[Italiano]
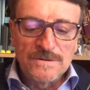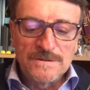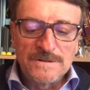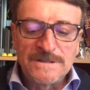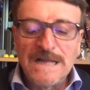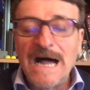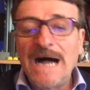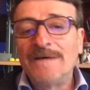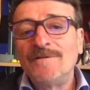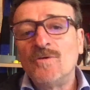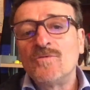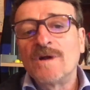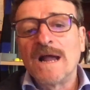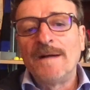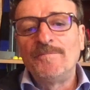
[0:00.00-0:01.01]
dava
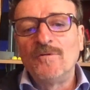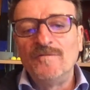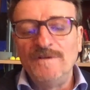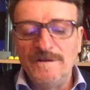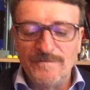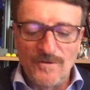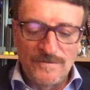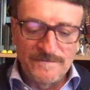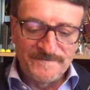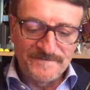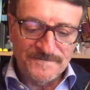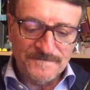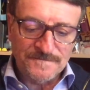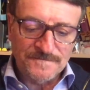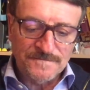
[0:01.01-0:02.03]
un capo vivo.
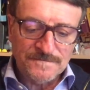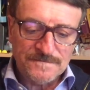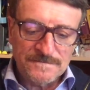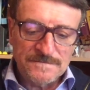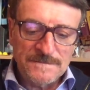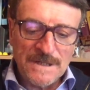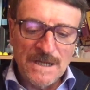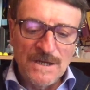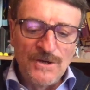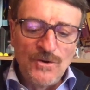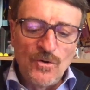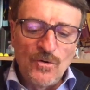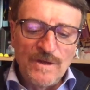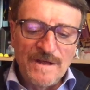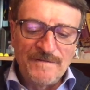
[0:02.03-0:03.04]

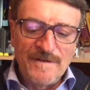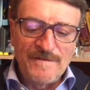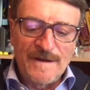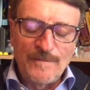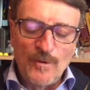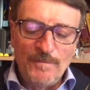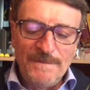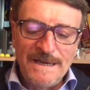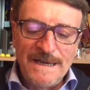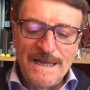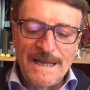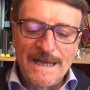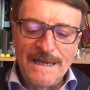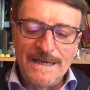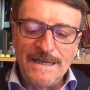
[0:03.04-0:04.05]
Noi avevamo mille
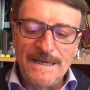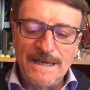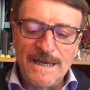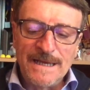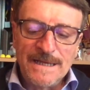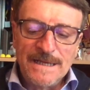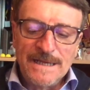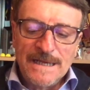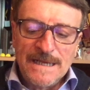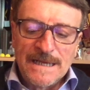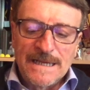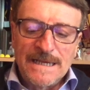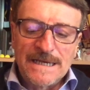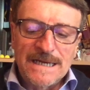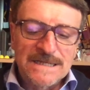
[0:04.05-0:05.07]
galline
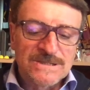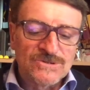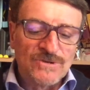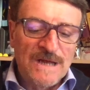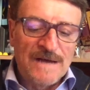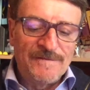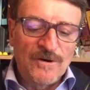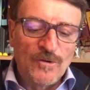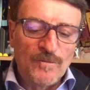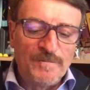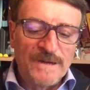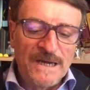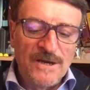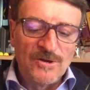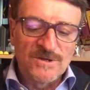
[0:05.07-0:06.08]
che razzolavano per
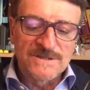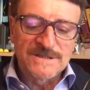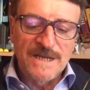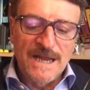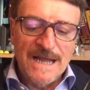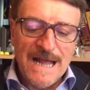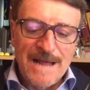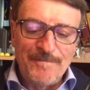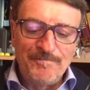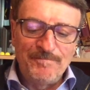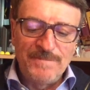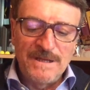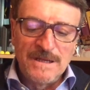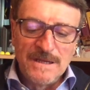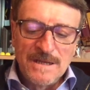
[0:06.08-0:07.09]
i nostri
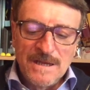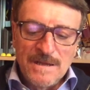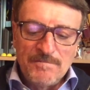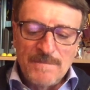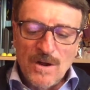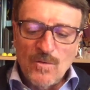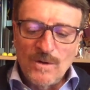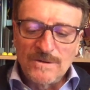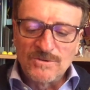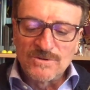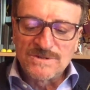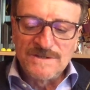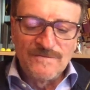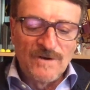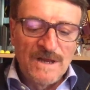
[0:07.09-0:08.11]
campi ma quando
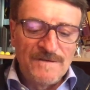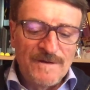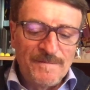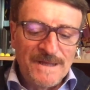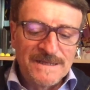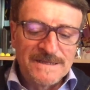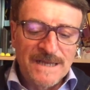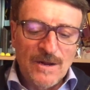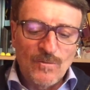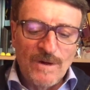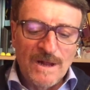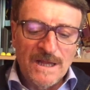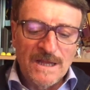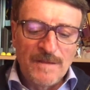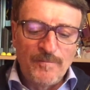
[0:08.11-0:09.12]
si voleva mettere
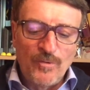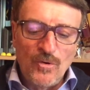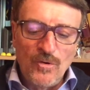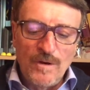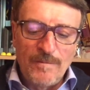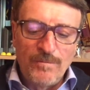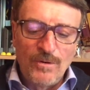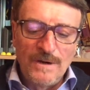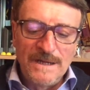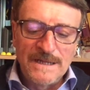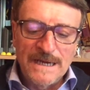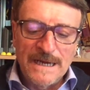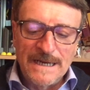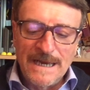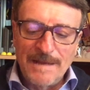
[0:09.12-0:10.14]
qualche pollo a
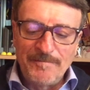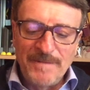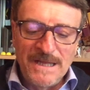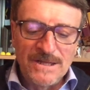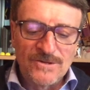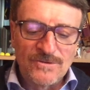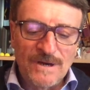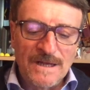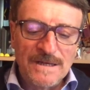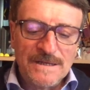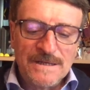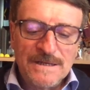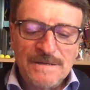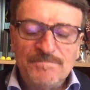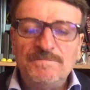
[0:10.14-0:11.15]
bollire nella pentola
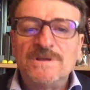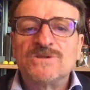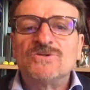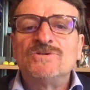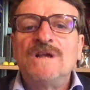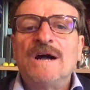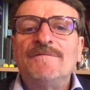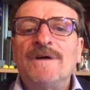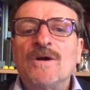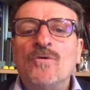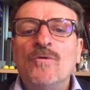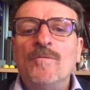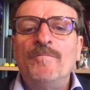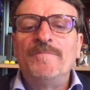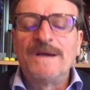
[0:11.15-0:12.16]
bisognava
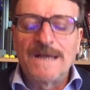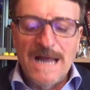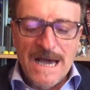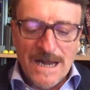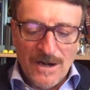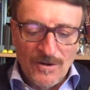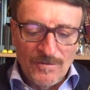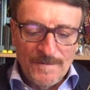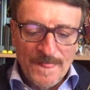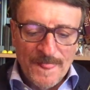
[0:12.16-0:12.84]
comperarlo.